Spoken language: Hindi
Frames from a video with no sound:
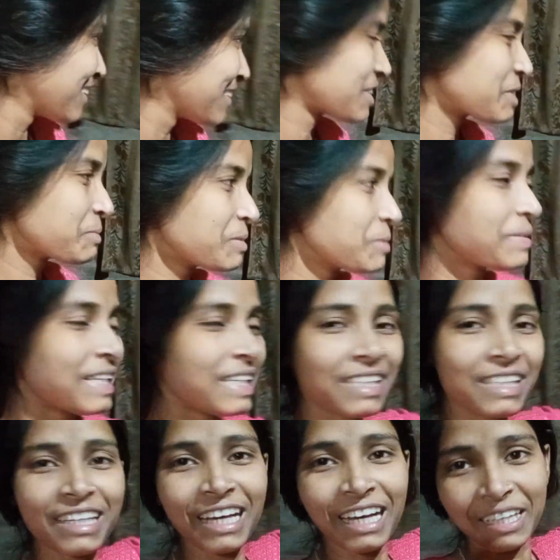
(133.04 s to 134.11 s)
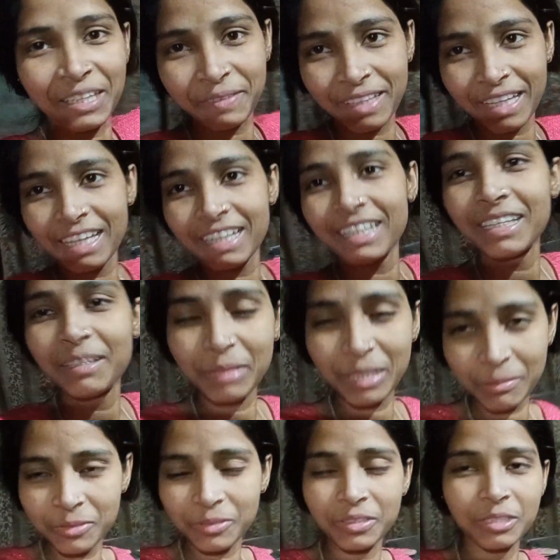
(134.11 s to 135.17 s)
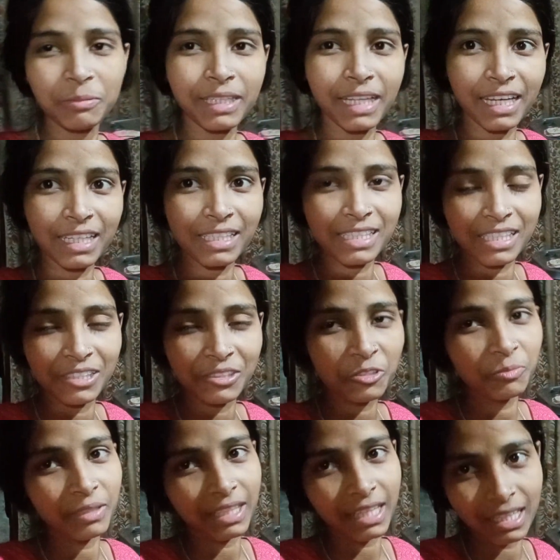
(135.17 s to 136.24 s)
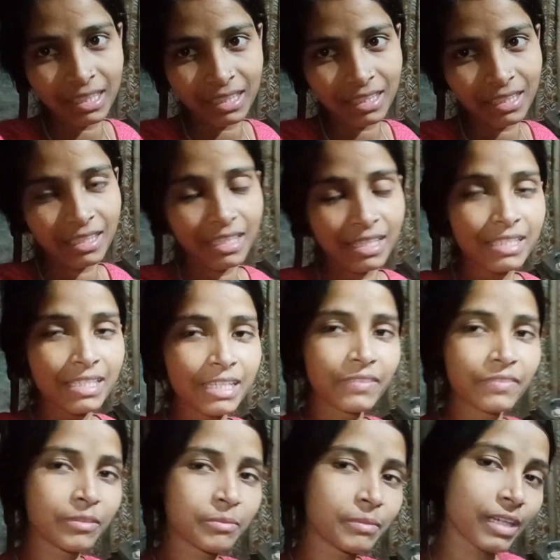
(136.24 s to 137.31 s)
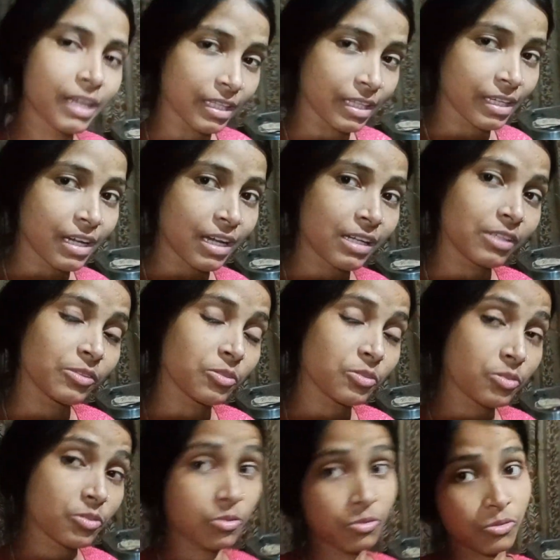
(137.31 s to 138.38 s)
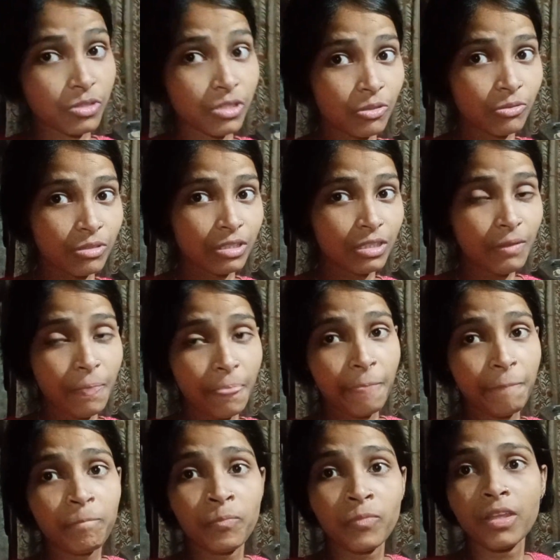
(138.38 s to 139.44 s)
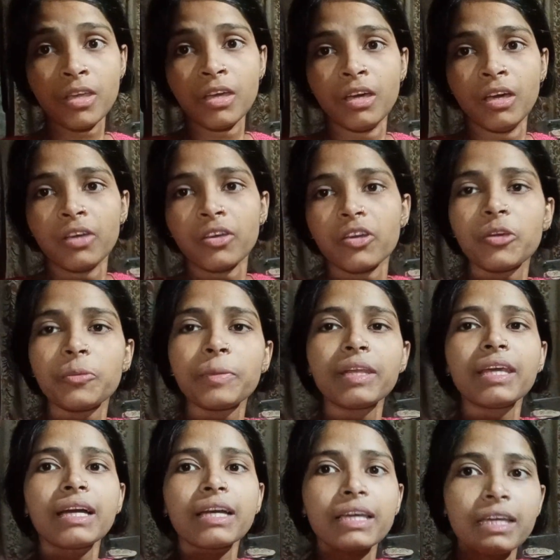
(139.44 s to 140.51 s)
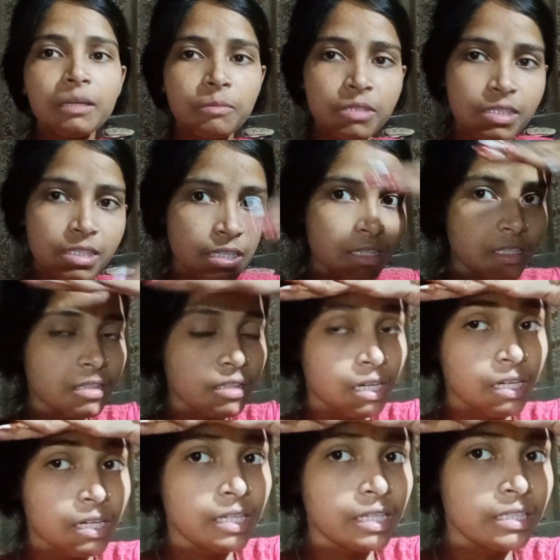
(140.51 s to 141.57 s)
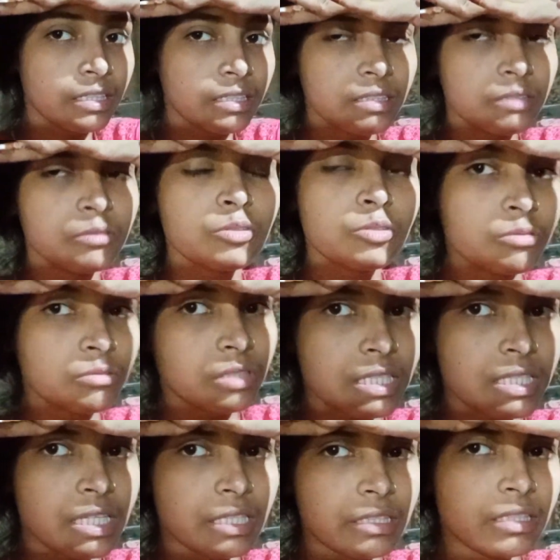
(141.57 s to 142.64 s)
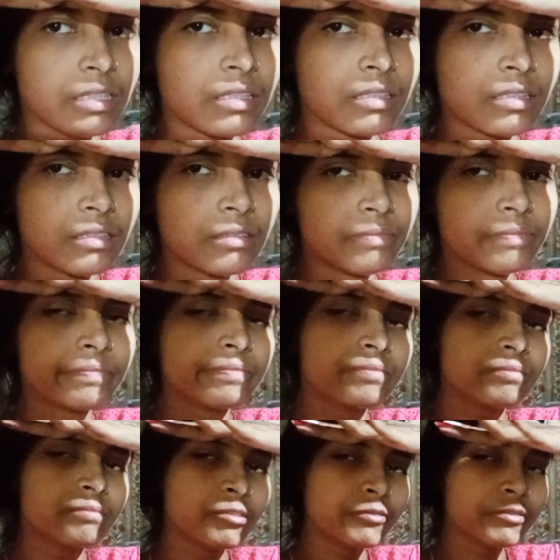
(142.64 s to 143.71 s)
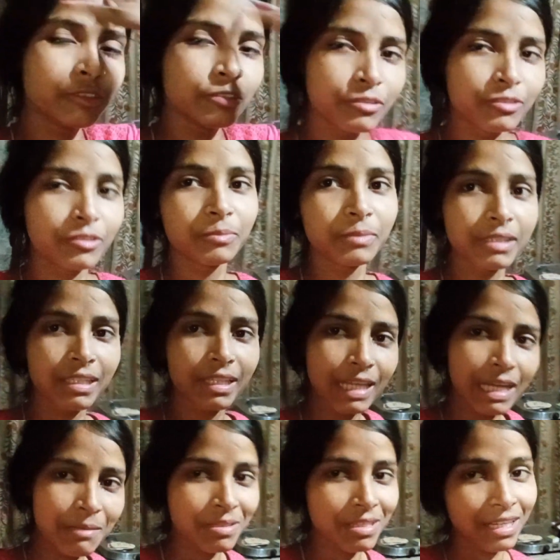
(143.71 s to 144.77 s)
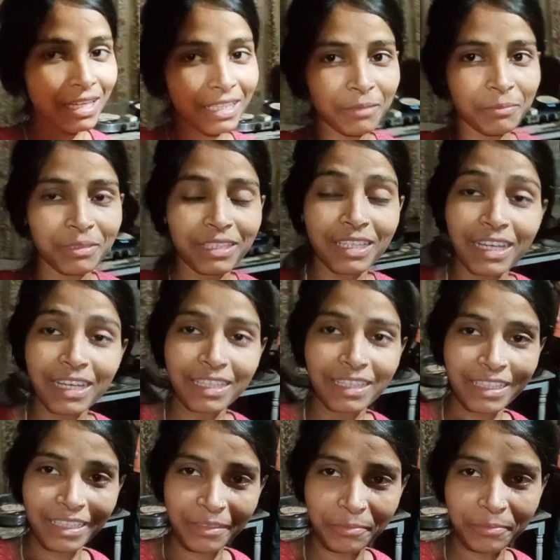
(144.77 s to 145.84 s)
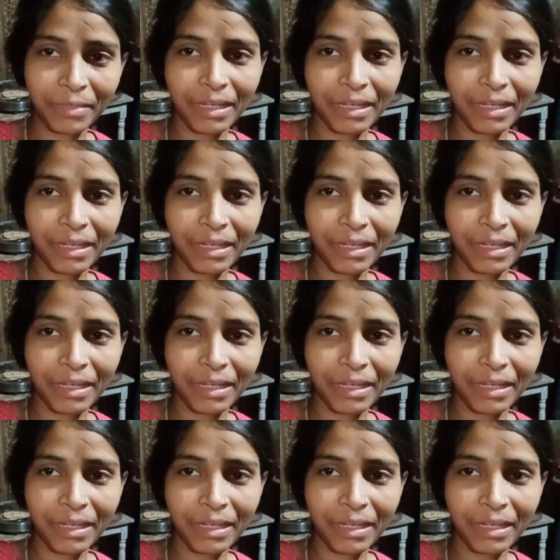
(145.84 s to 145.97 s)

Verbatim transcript: और ऐसे मेरी ताई दीदी खाना बना रही हैं मतलब रोटी बना रही हैं चलिए इनको बना लेने दिया जाए फिर मैं खाना खा के दोस्तों सो जाऊँगी क्योंकि मेरी आँखें अभी से इतनी थक गई हैं वो सोना चाहती हैं तो फिर दोस्तों मिलते हैं आपसे खाना पीना खाने के